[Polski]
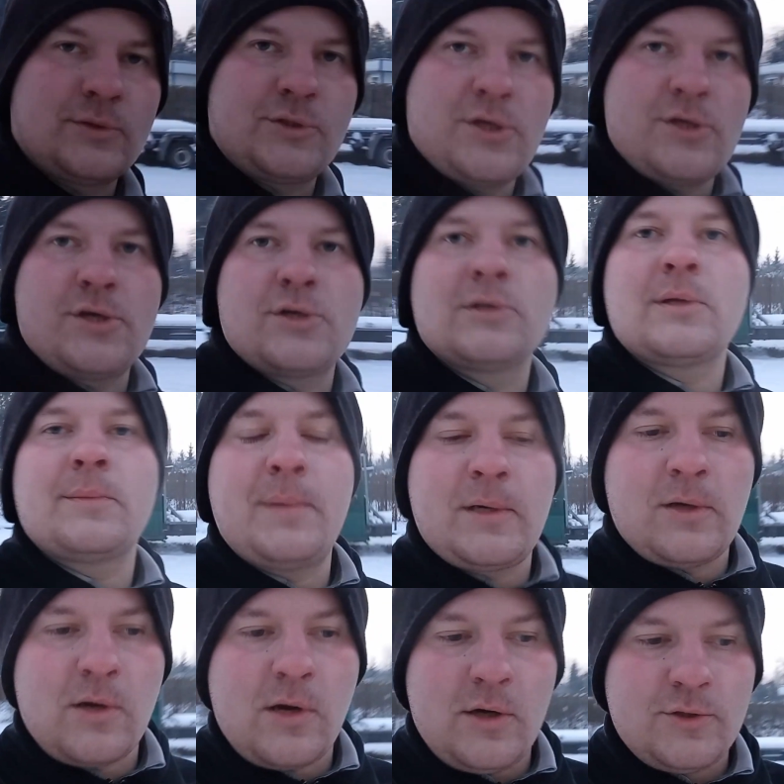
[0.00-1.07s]
60
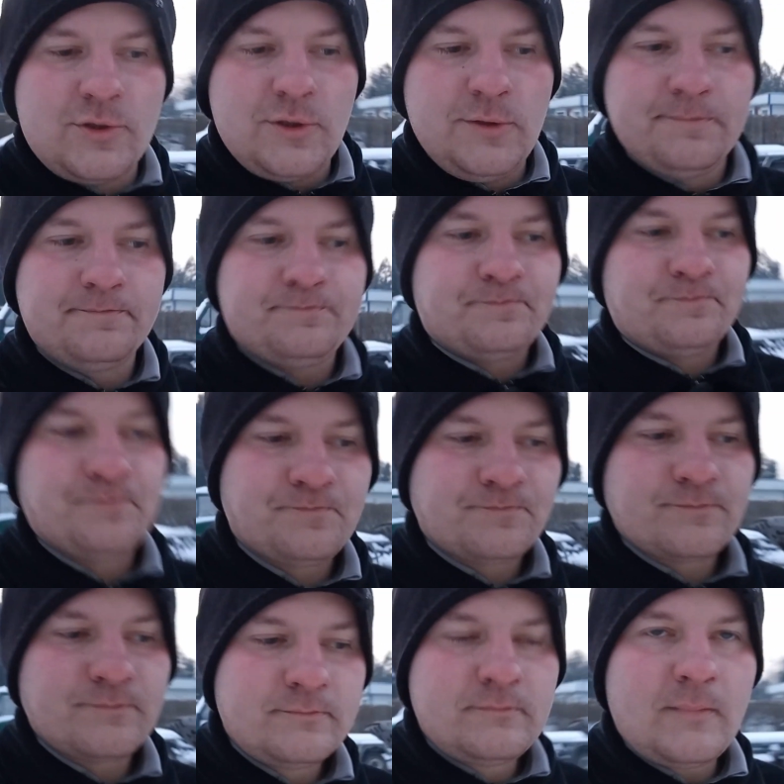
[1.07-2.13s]
Ah
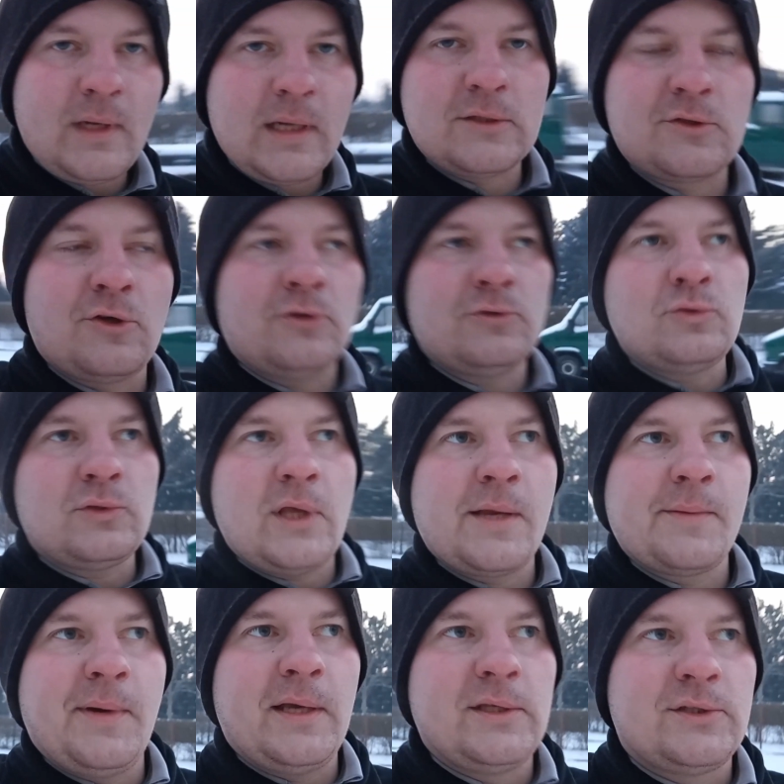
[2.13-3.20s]
to tutaj
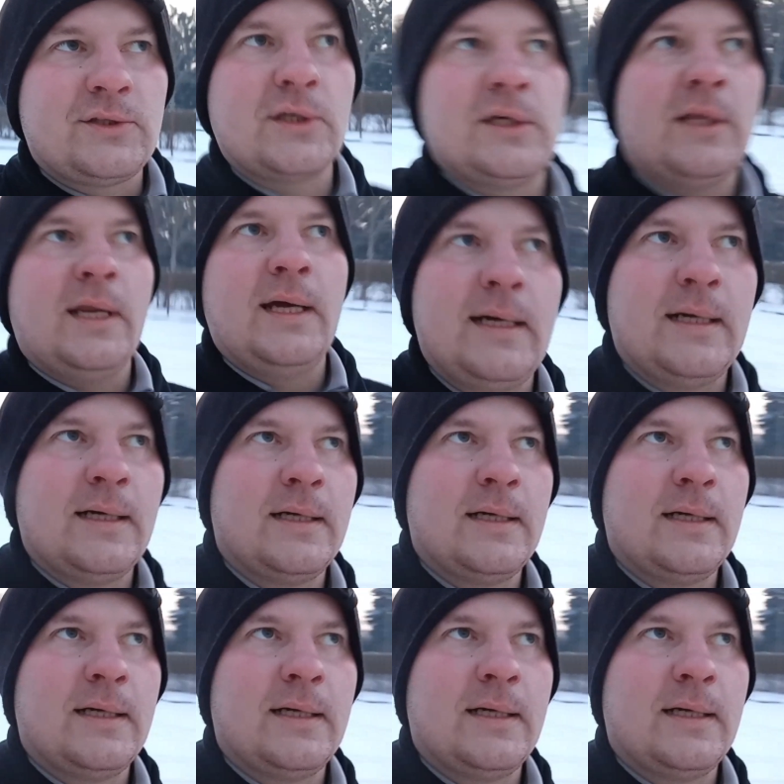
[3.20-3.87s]
będzie ile?